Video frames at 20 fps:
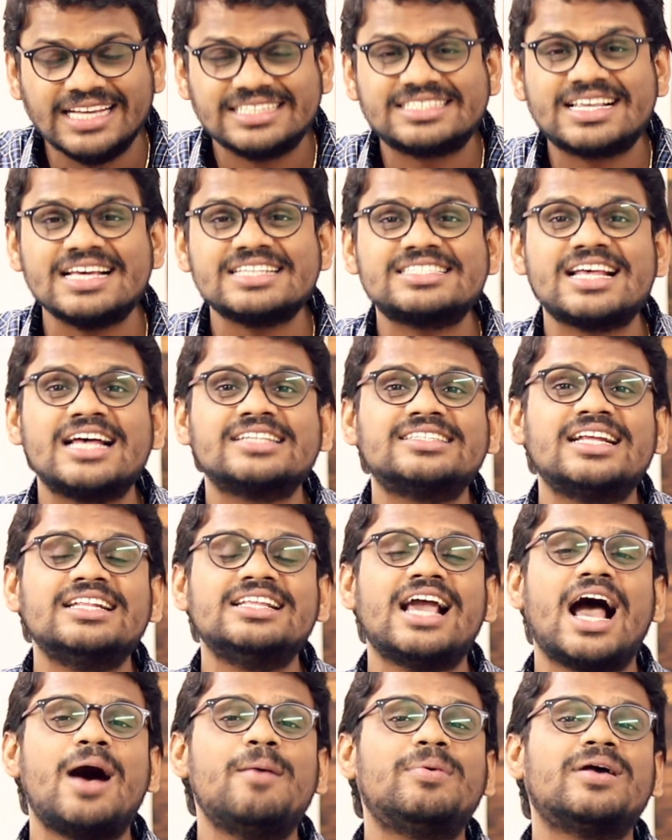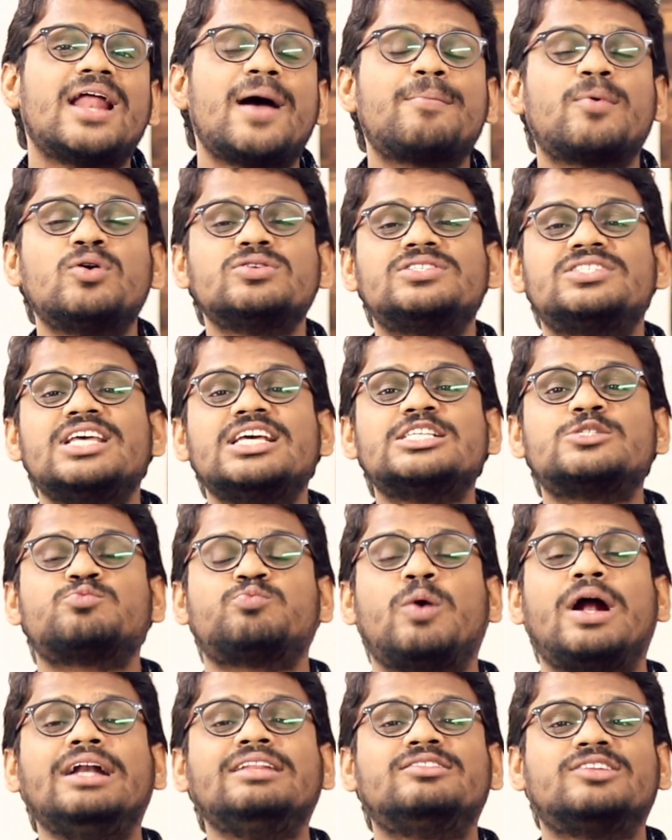इसके साथ साथ यहां पर आपको
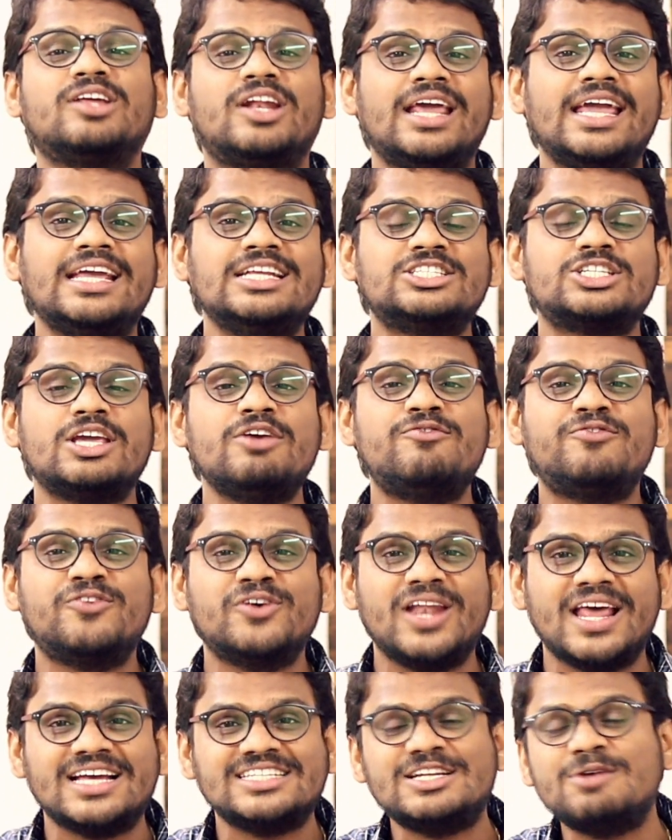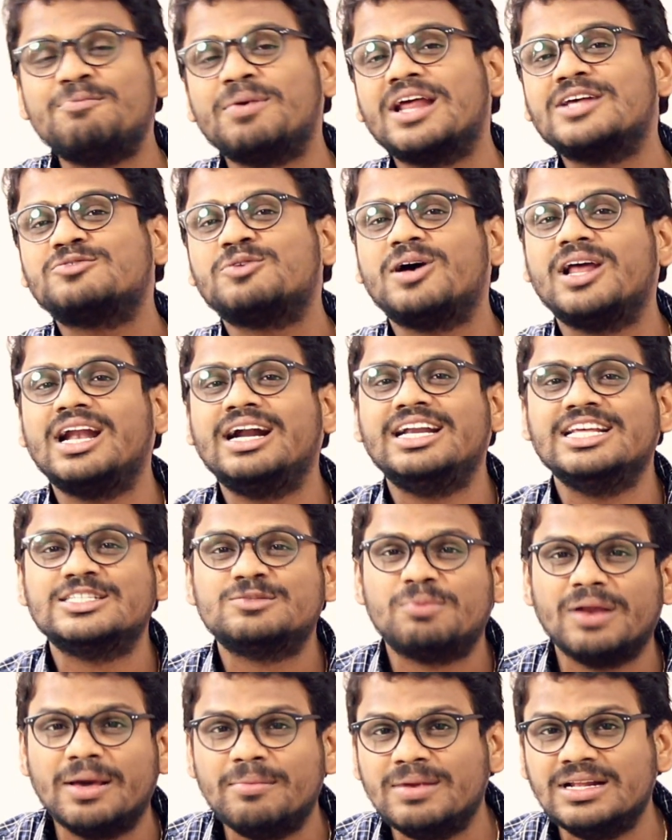6.3 इंच की फुल एच प्लस वाला
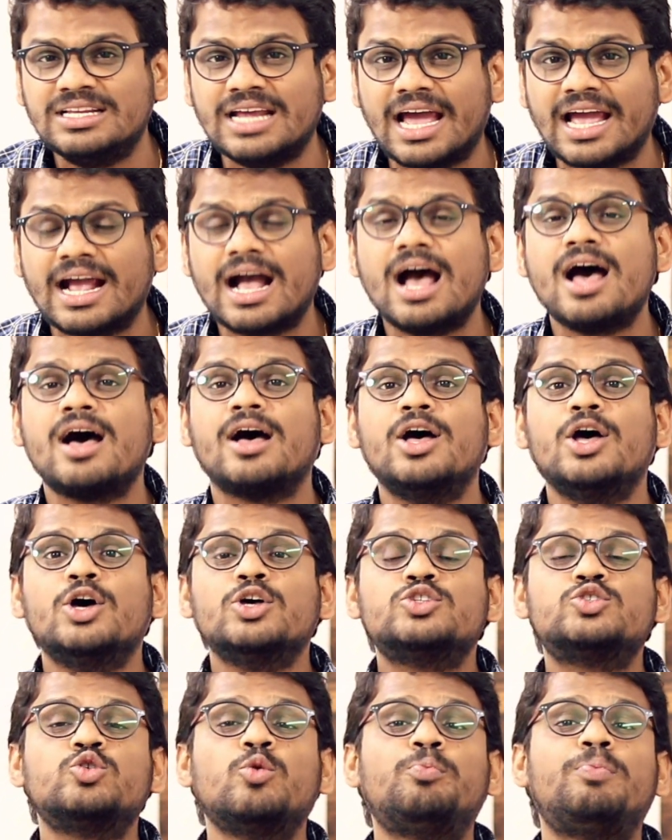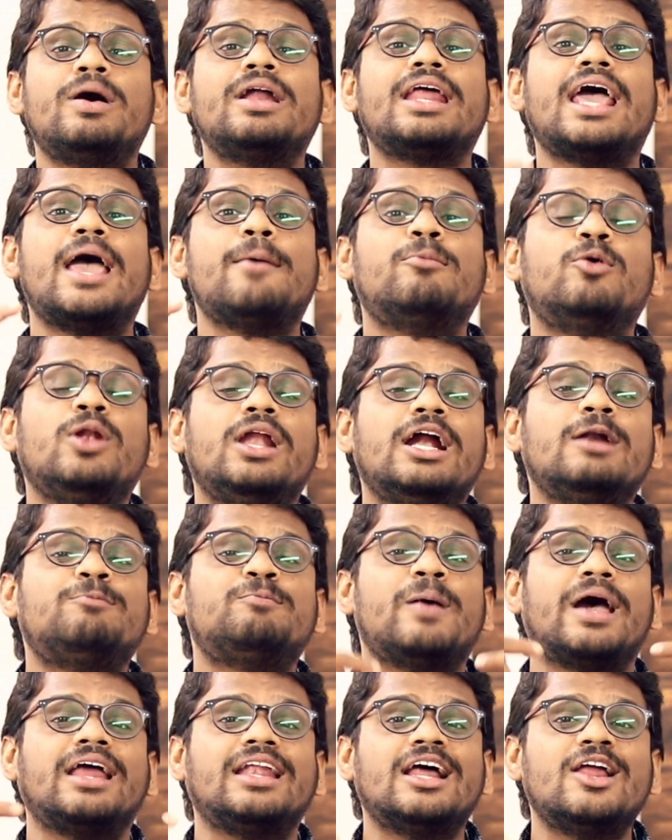डिस्प्ले मिल जाएगा सुपर एमुलेट
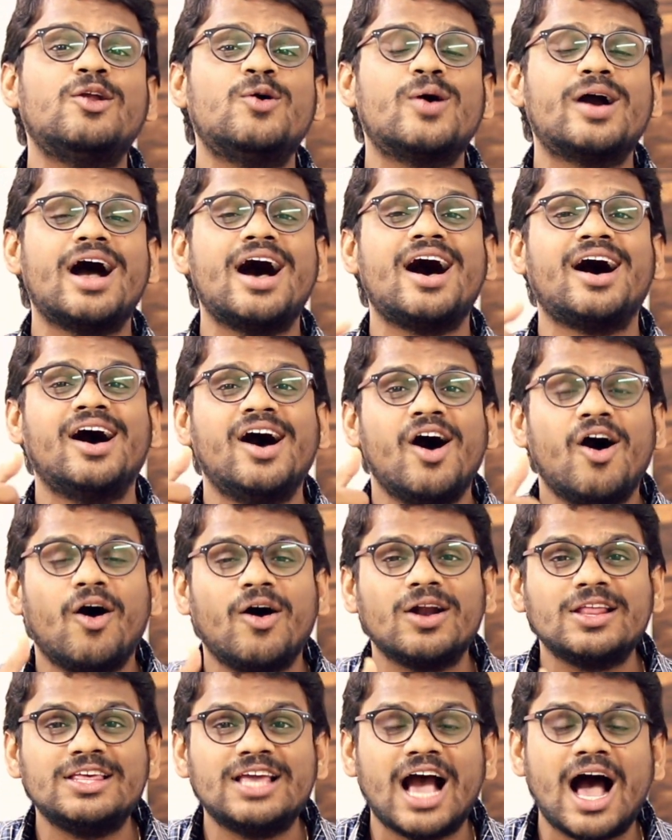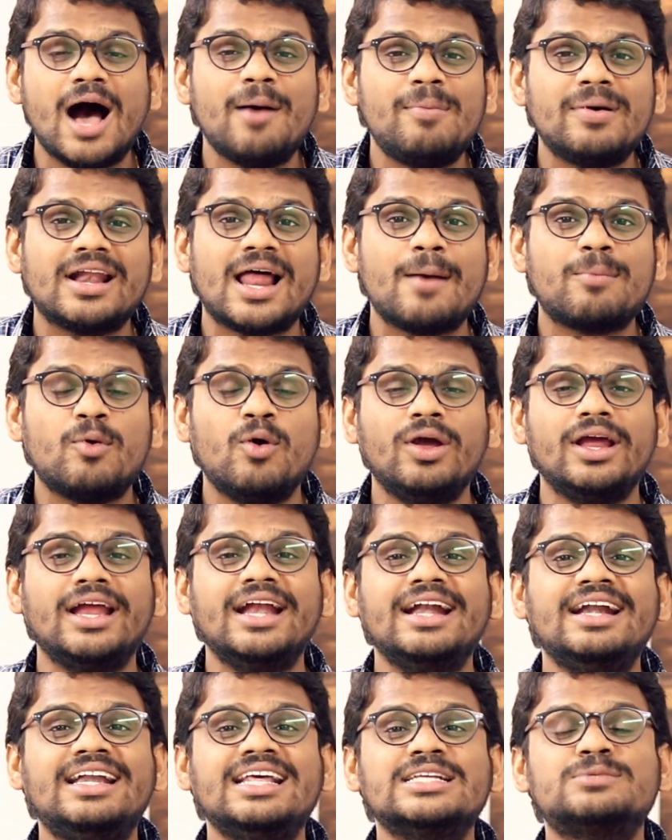पैनल होगा और यहां पर आपको
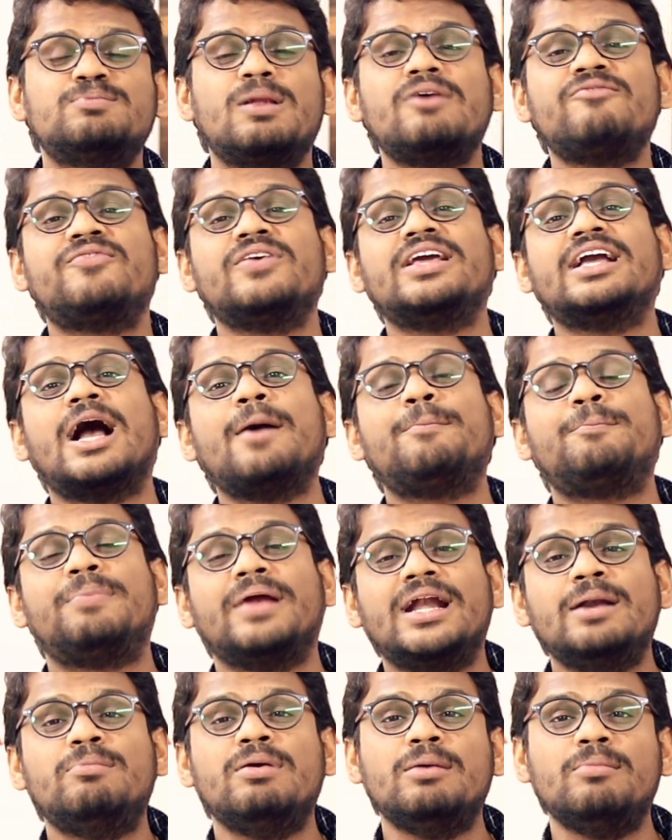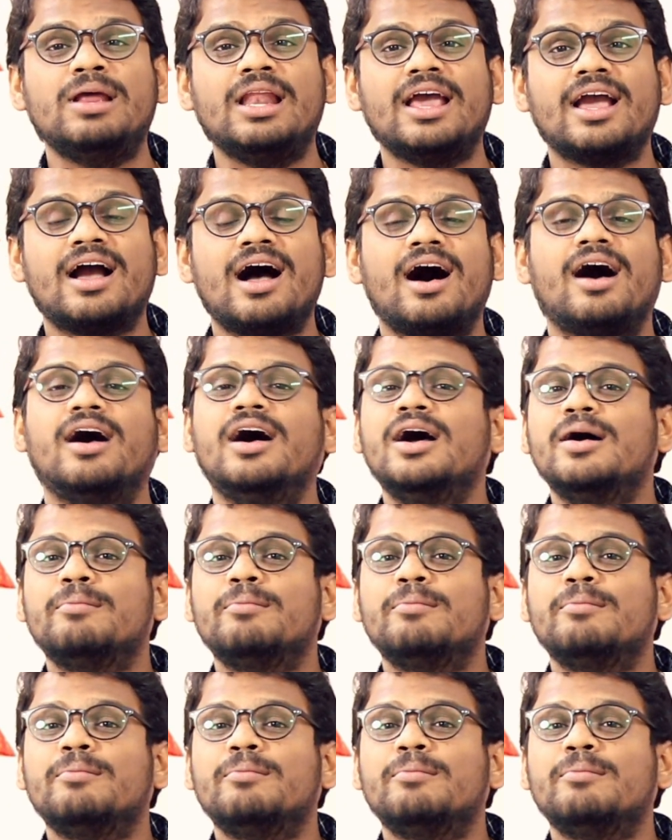इन डिस्प्ले फिंगरप्रिंट भी मिलेगा